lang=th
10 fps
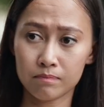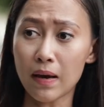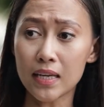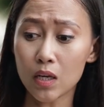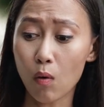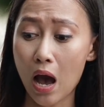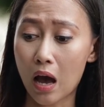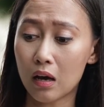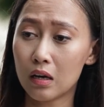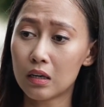ไปดีกว่า
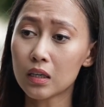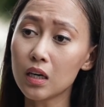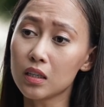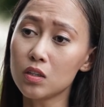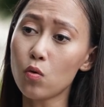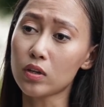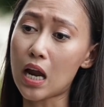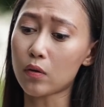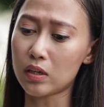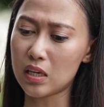ขืนอยู่นาน
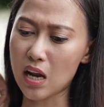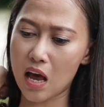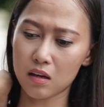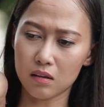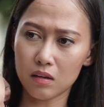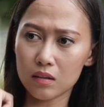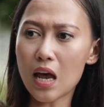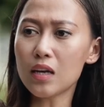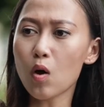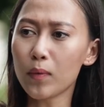กว่านี้นะได้
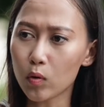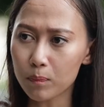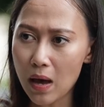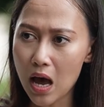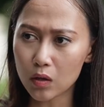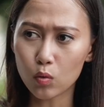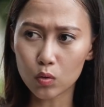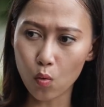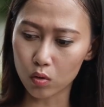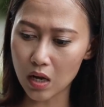โดนมนุษย์ป้าดู
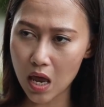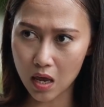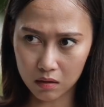ถูกแน่